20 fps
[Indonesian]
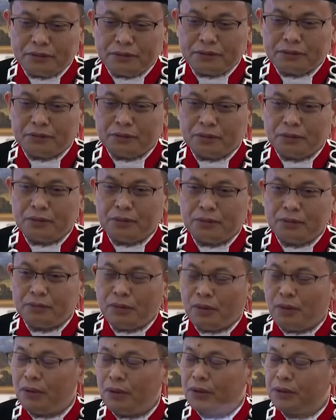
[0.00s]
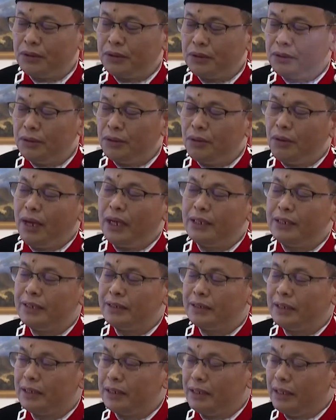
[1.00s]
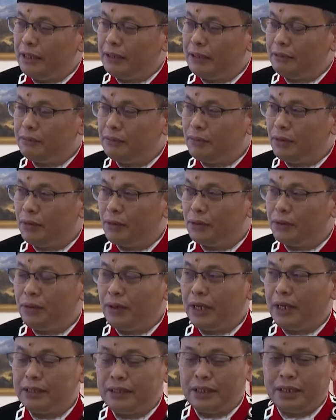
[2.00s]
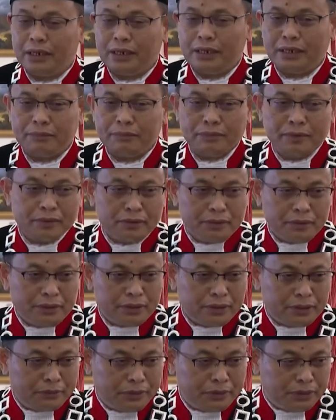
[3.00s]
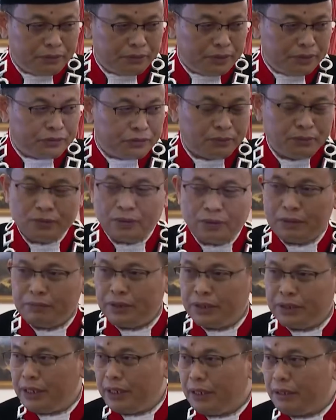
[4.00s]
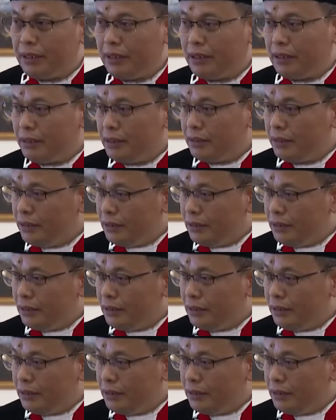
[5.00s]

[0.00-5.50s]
Saya justru mohon doanya saja, mohon doanya teman-teman semua media